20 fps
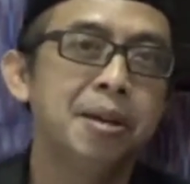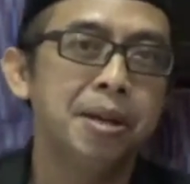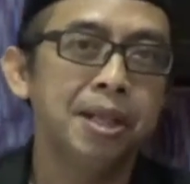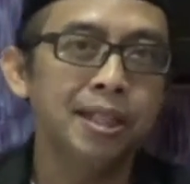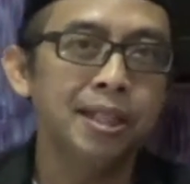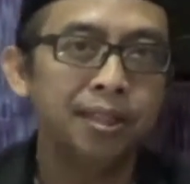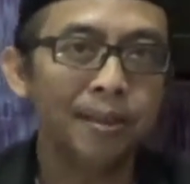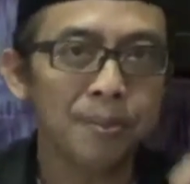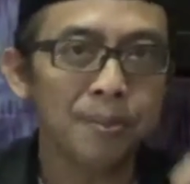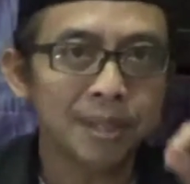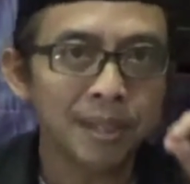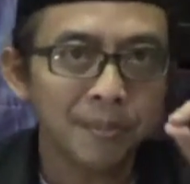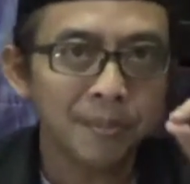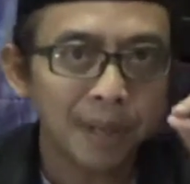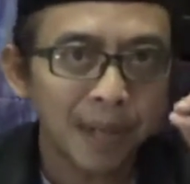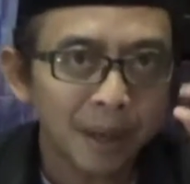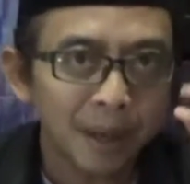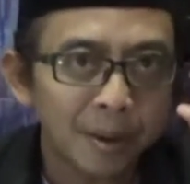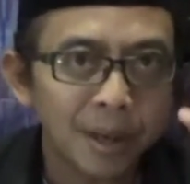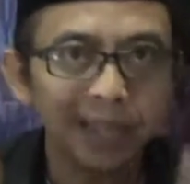kita bisa
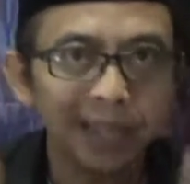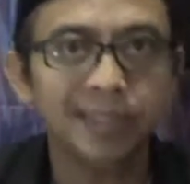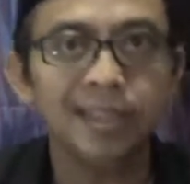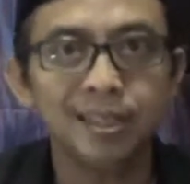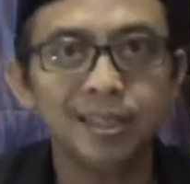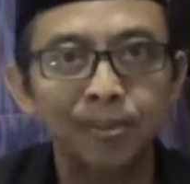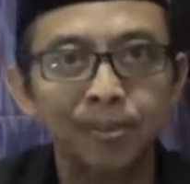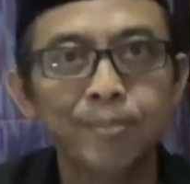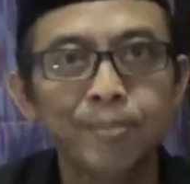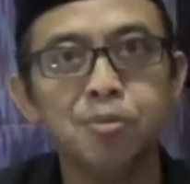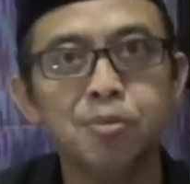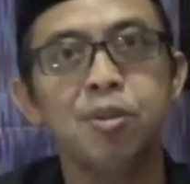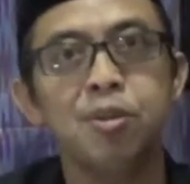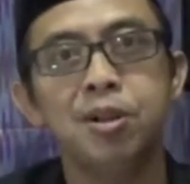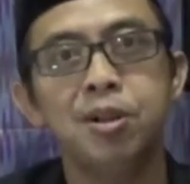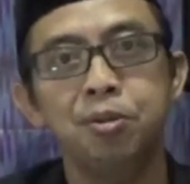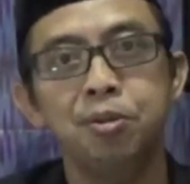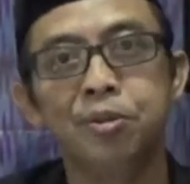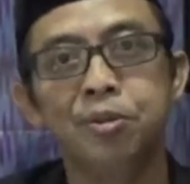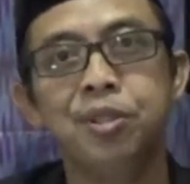melewati
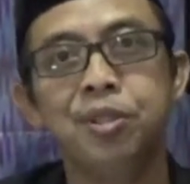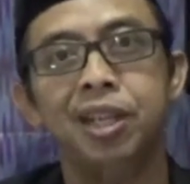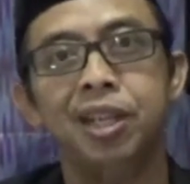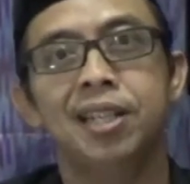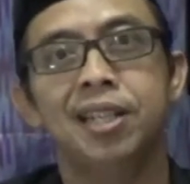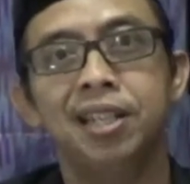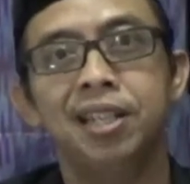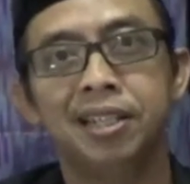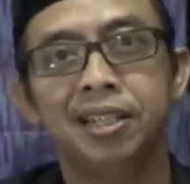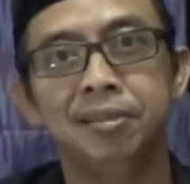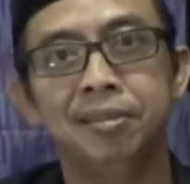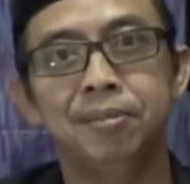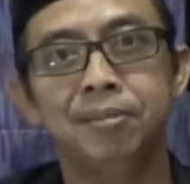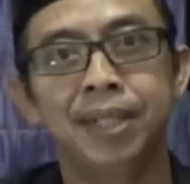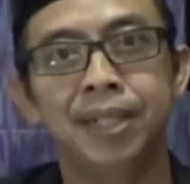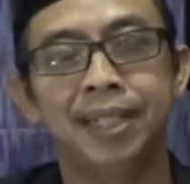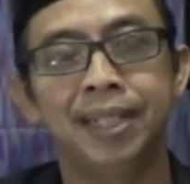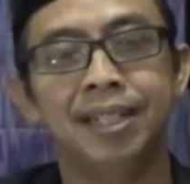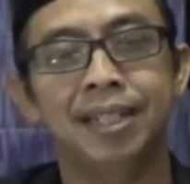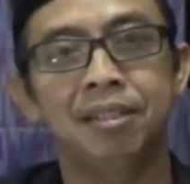semua ujian yang
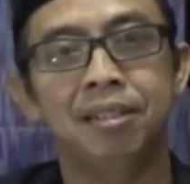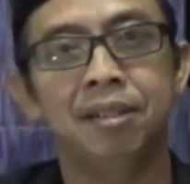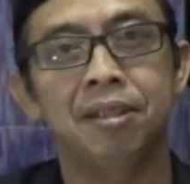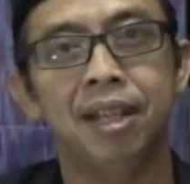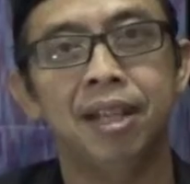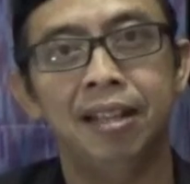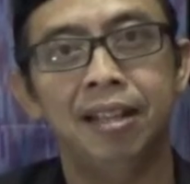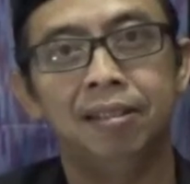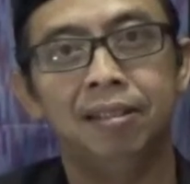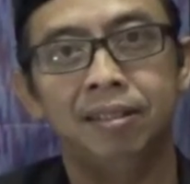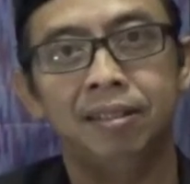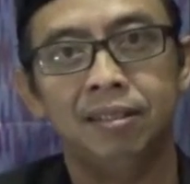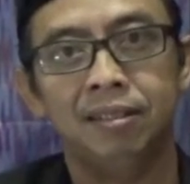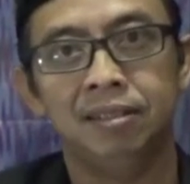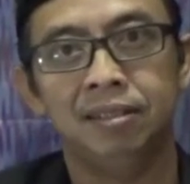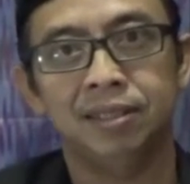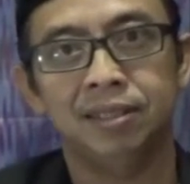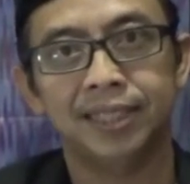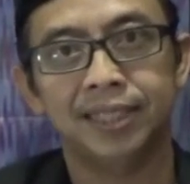diberikan oleh Allah